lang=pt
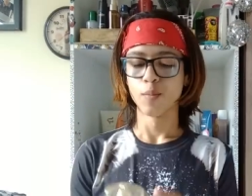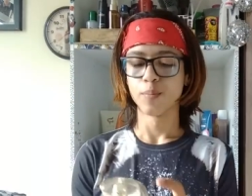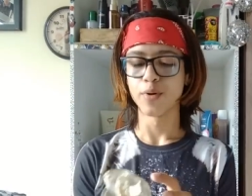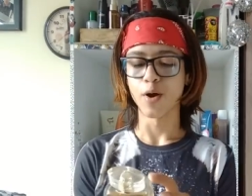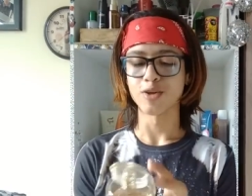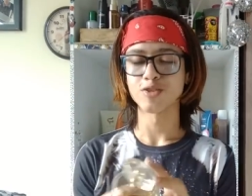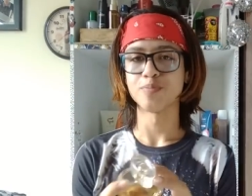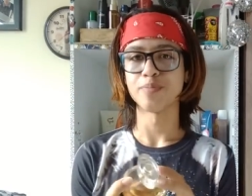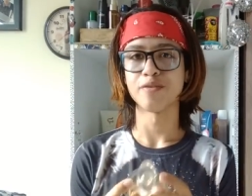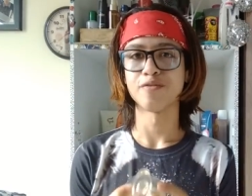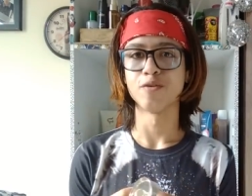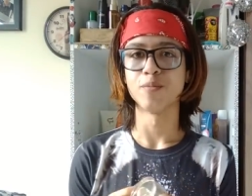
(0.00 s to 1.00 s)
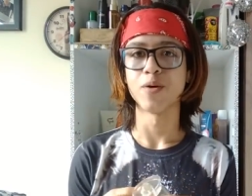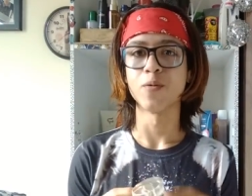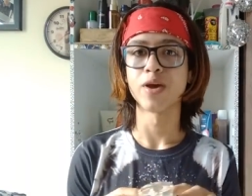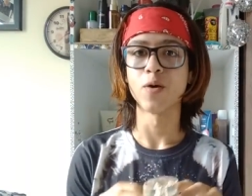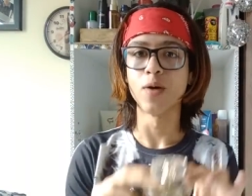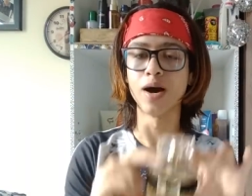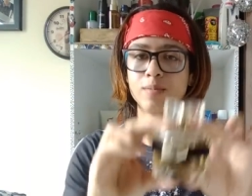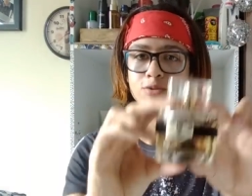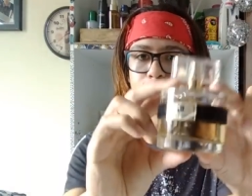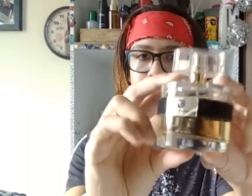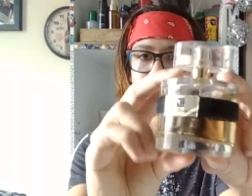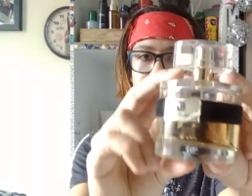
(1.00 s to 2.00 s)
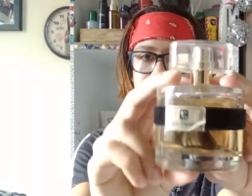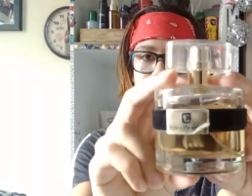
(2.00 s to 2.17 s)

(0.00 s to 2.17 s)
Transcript: Próximo perfume é um que eu amo demais,